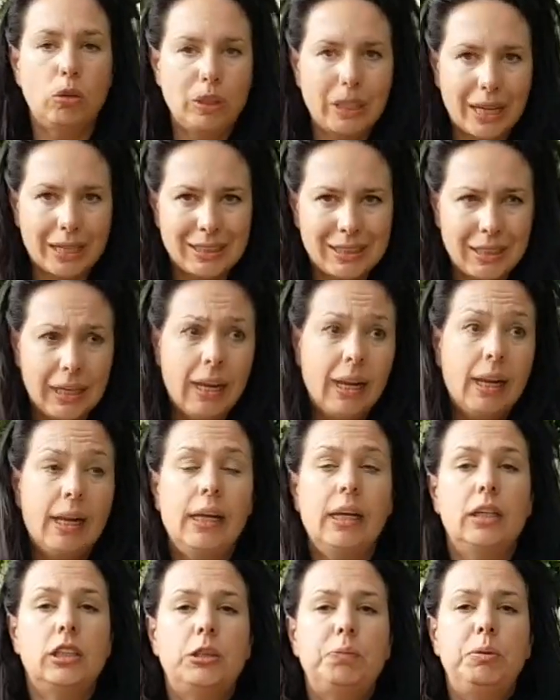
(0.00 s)
rotację,
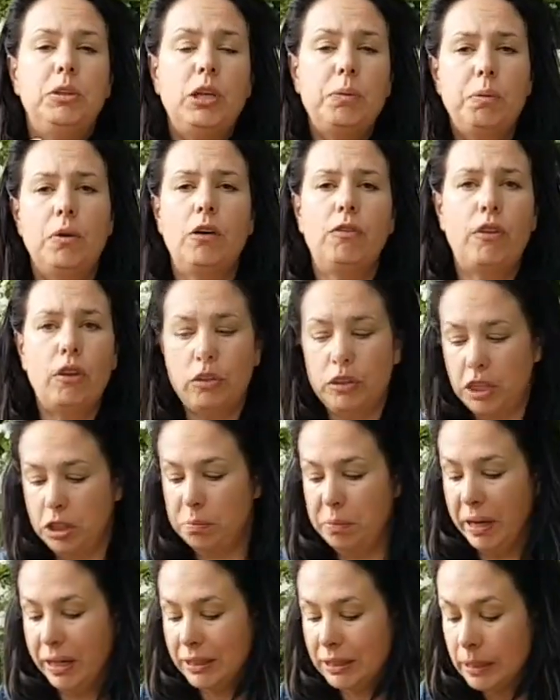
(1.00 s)
żeby nie było wolnych
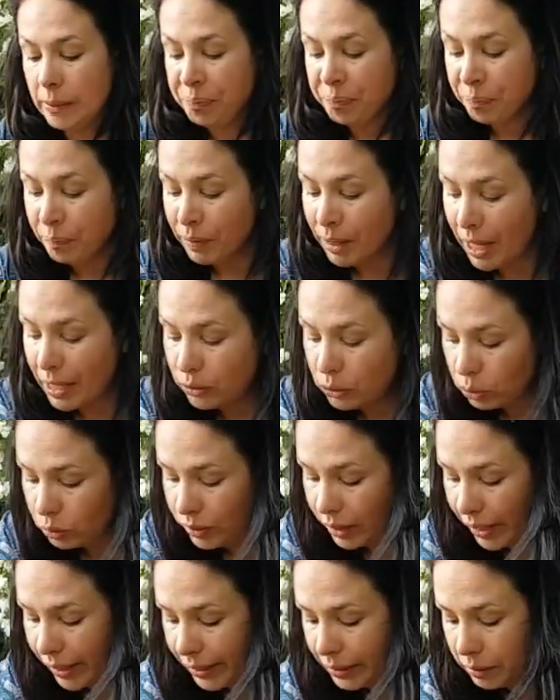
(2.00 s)
miejsc. A
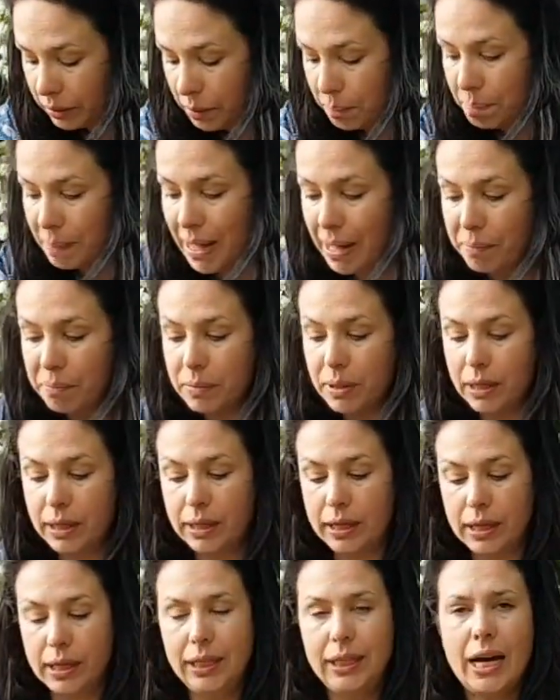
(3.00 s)
tutaj mam e,
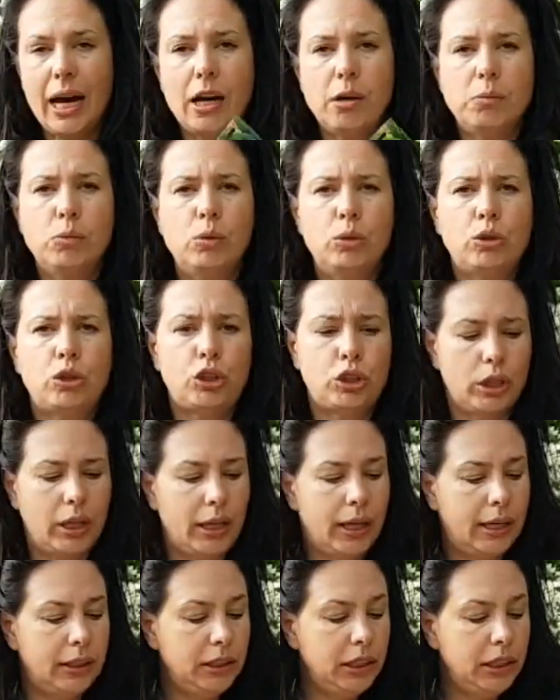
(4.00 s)
jarmuż e,